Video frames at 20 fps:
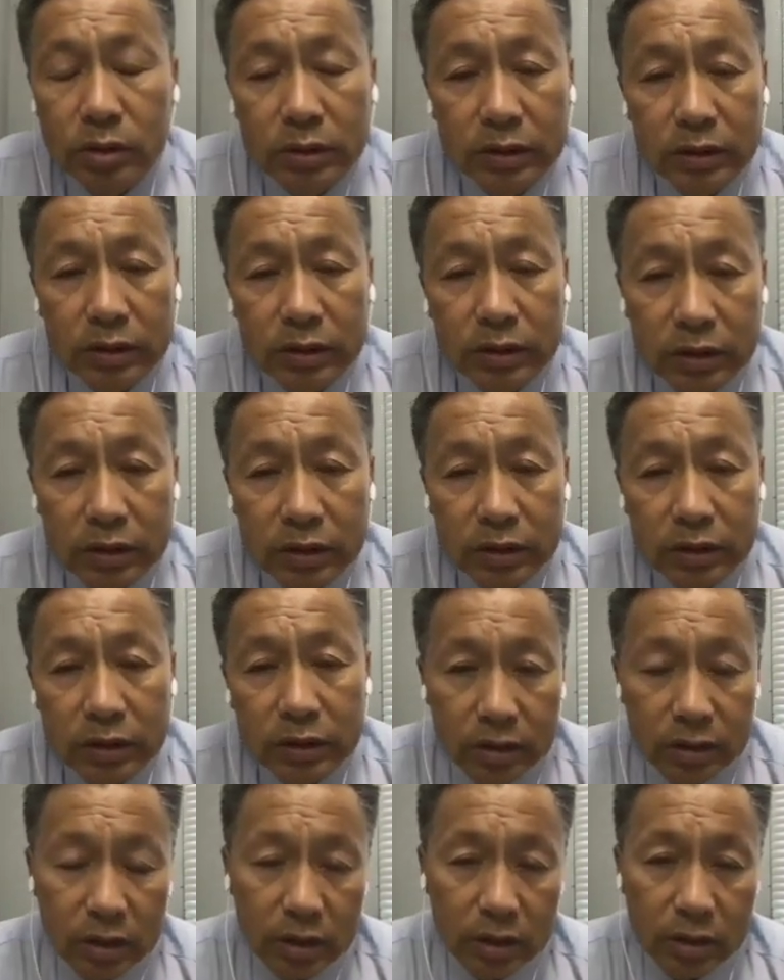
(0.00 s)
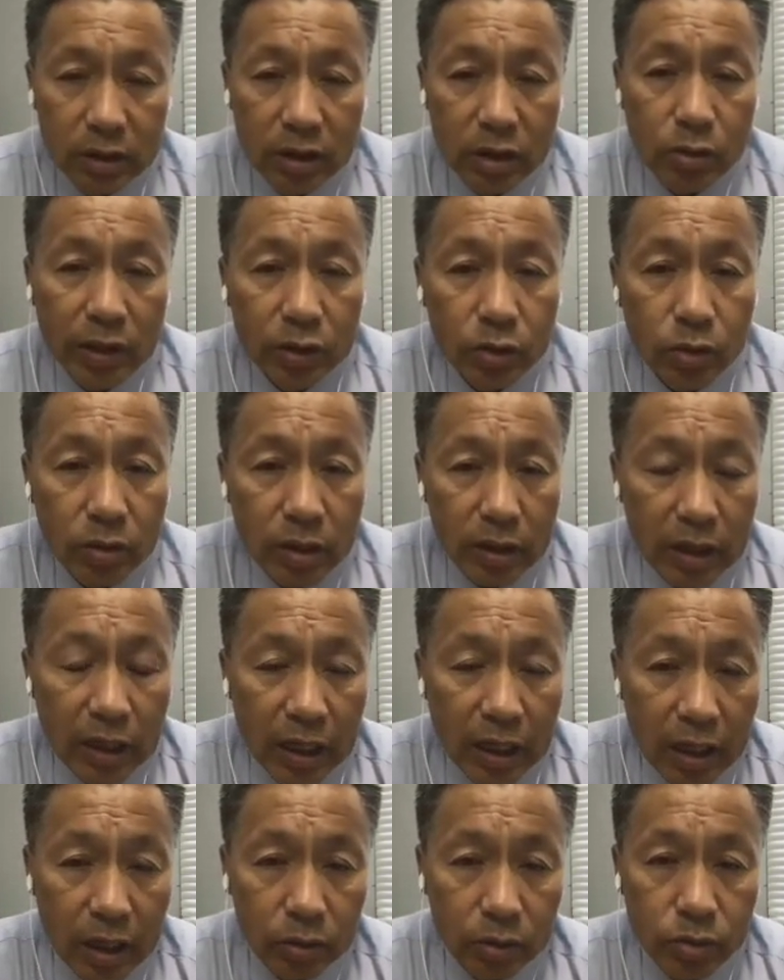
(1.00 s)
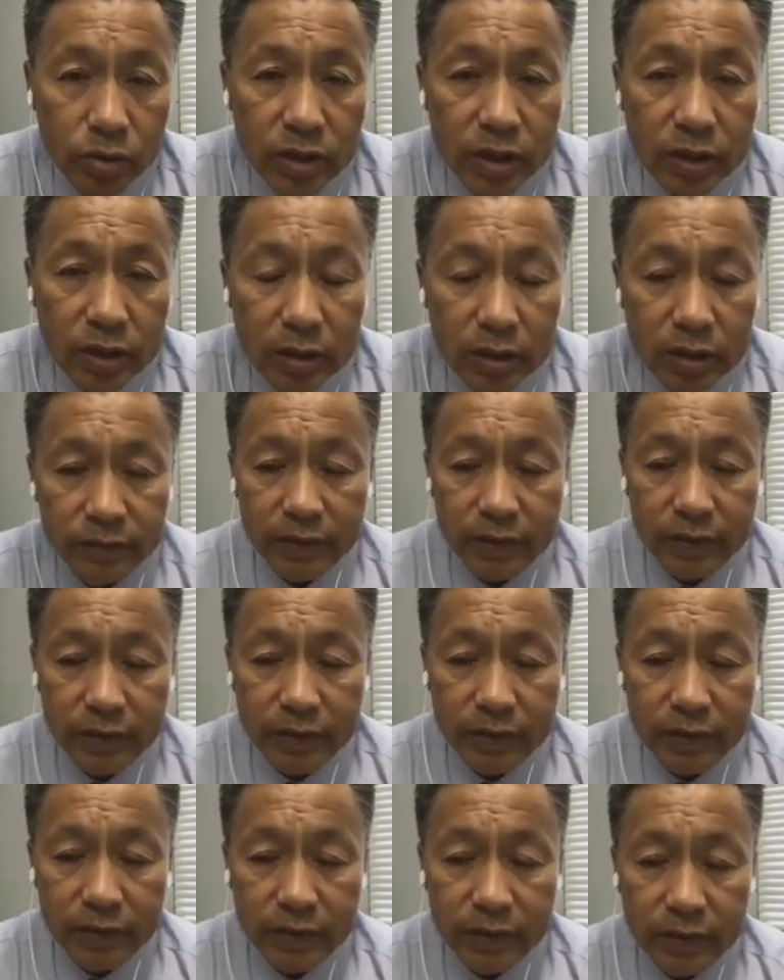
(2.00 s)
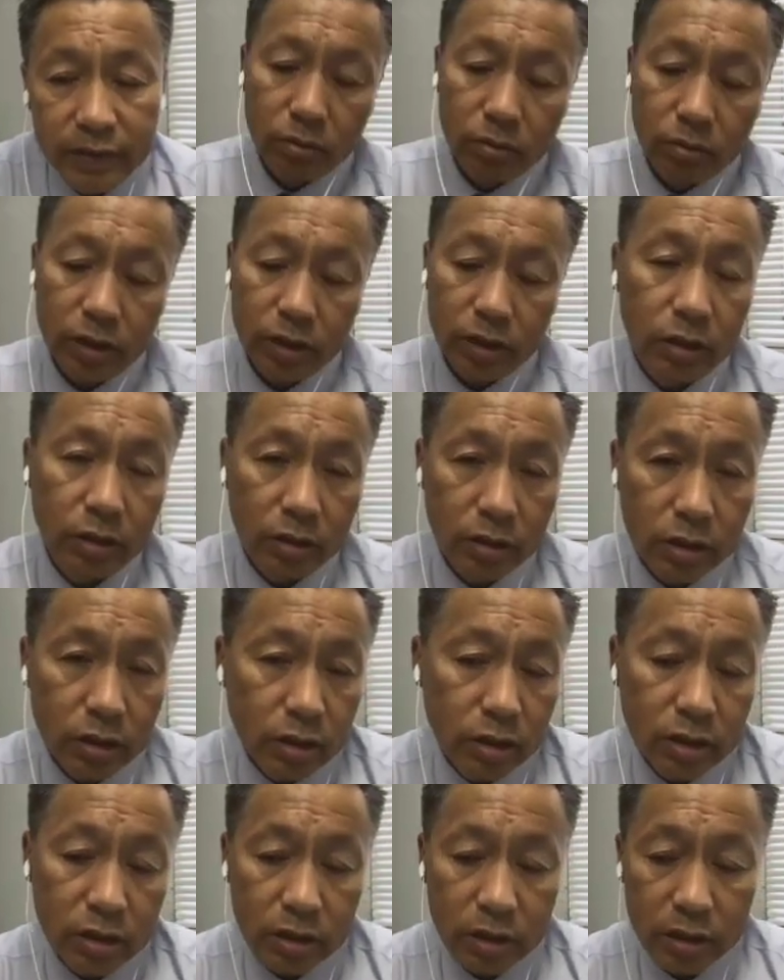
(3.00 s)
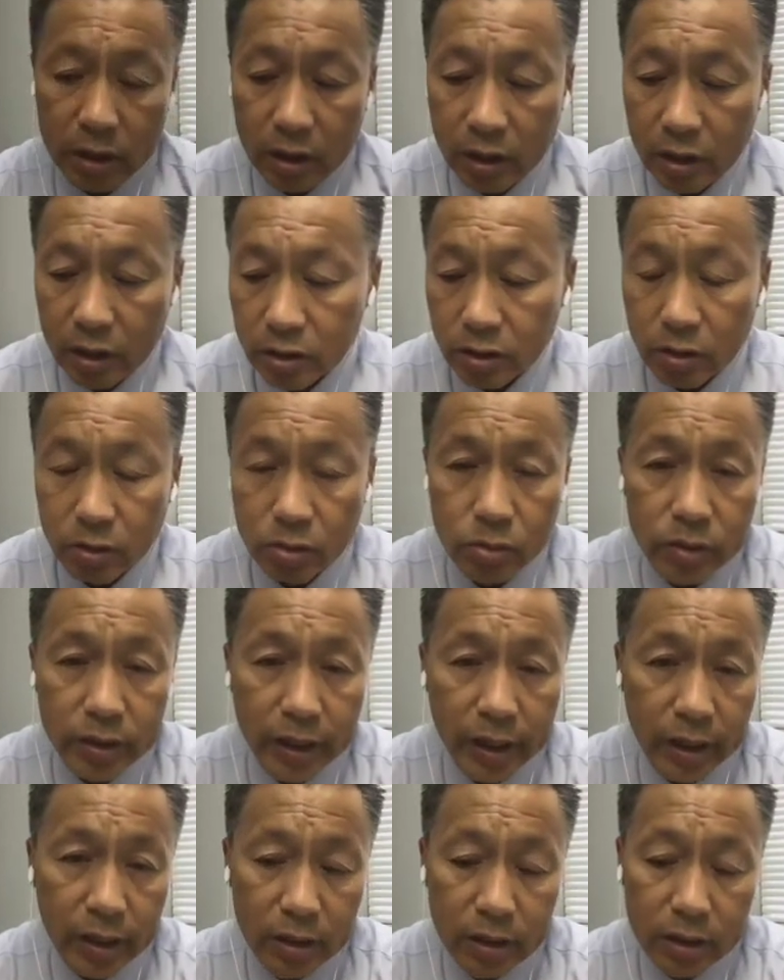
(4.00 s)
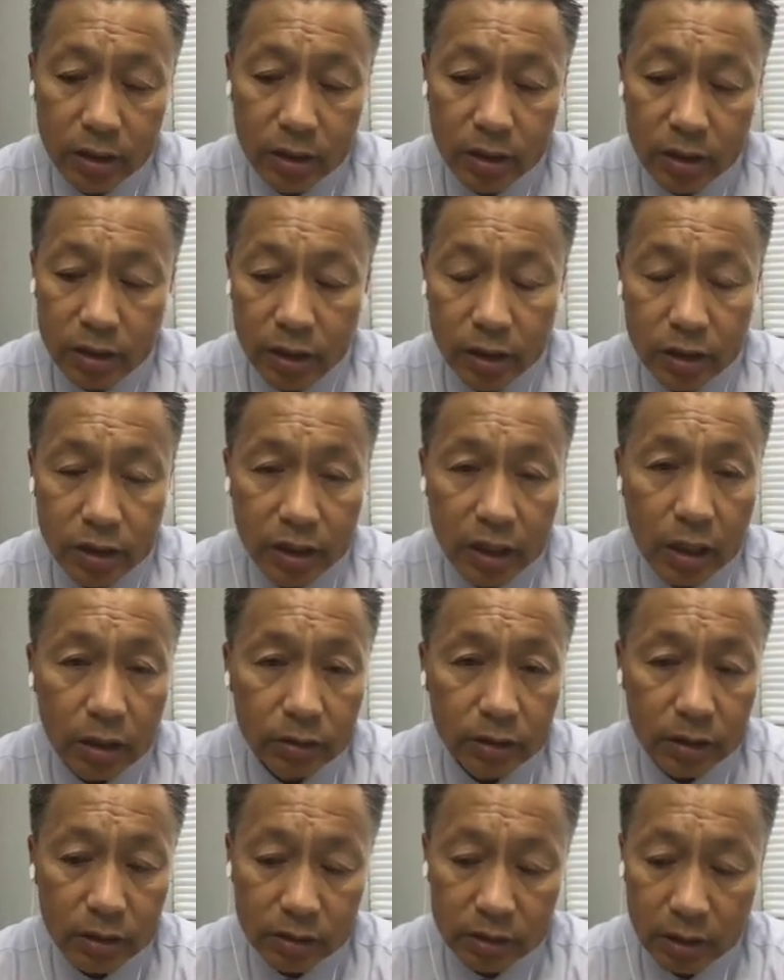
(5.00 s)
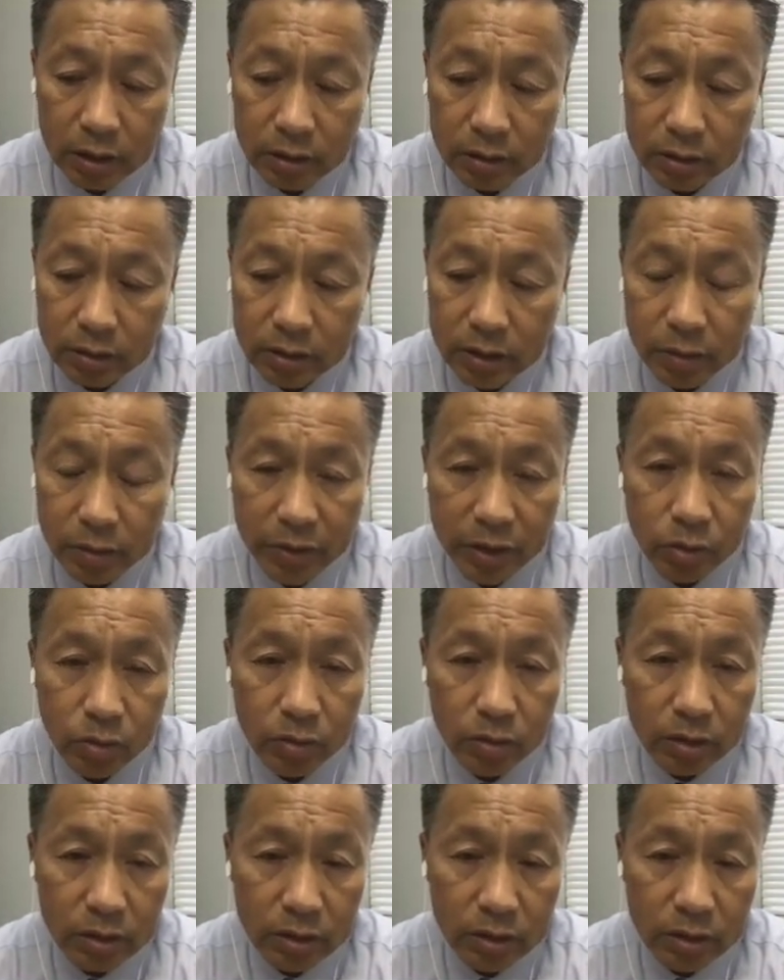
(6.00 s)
呃，印度，呃，厄瓜多尔啊，好多这个地方都进行了实施，嗯，效果也也挺好的。嗯，在美国